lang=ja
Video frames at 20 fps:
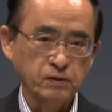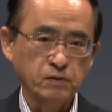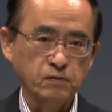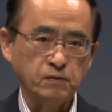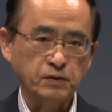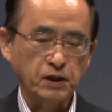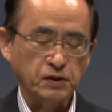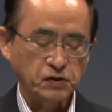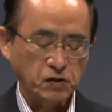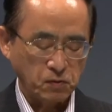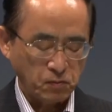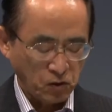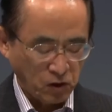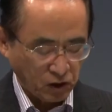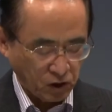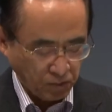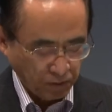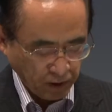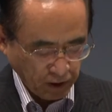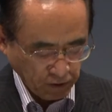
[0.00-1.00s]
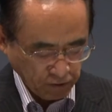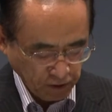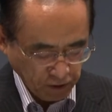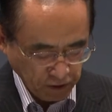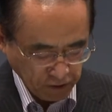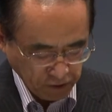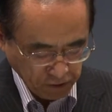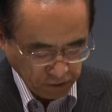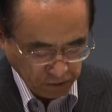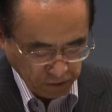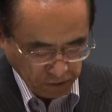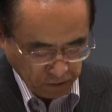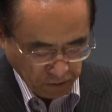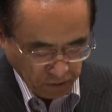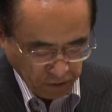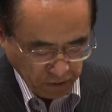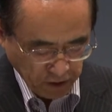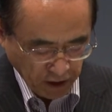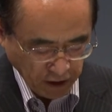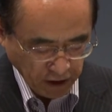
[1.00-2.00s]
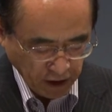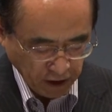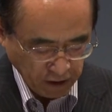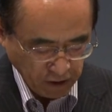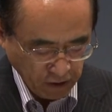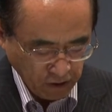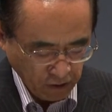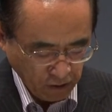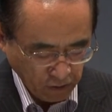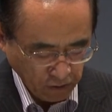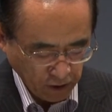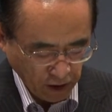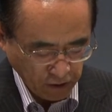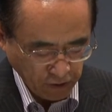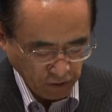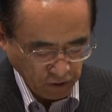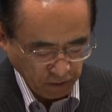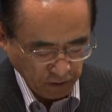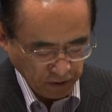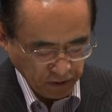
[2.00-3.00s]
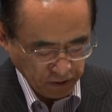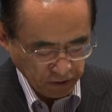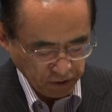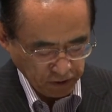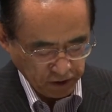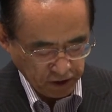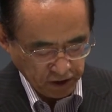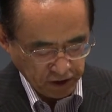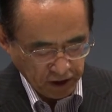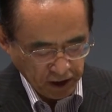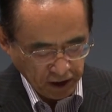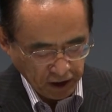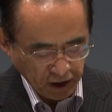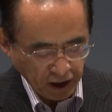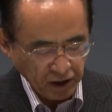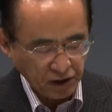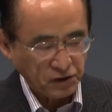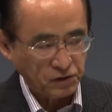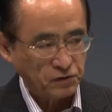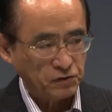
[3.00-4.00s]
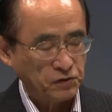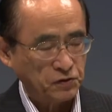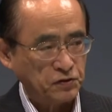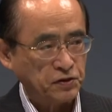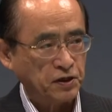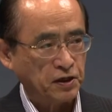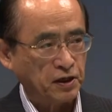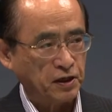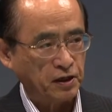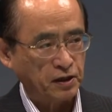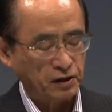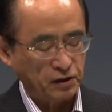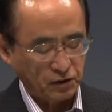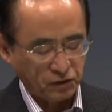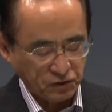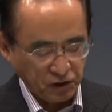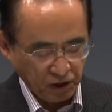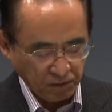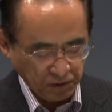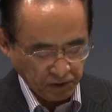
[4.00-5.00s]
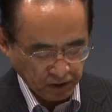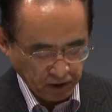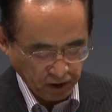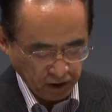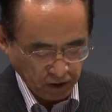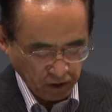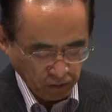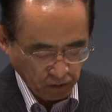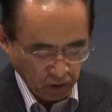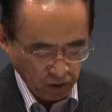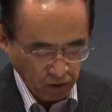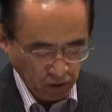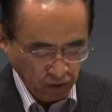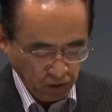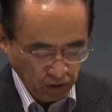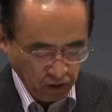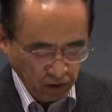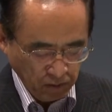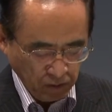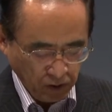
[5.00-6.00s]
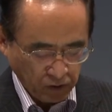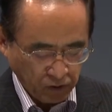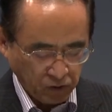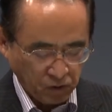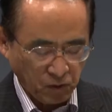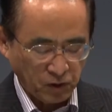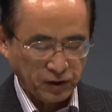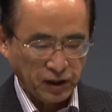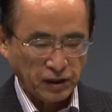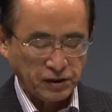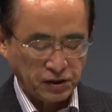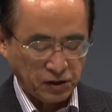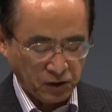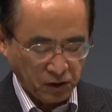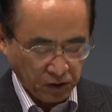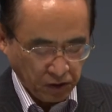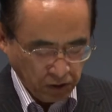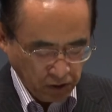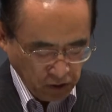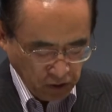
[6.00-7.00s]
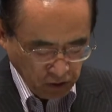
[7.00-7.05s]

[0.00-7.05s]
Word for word: 私どもあのパナソニック教育財団の行っております実践研究助成でございますけれども子どもたちの